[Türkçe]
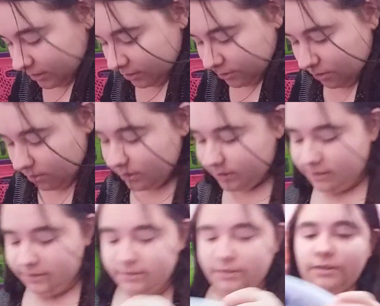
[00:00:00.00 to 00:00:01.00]

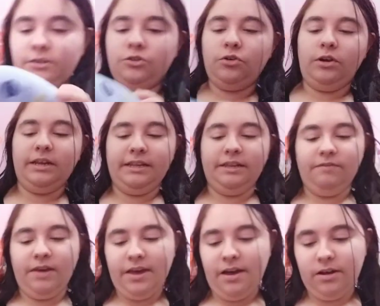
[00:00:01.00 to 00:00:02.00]
...sonrasında şöyle...
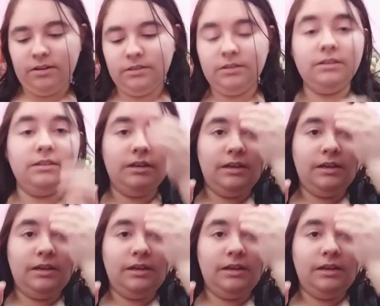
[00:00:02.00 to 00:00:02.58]
...Nivea'nın...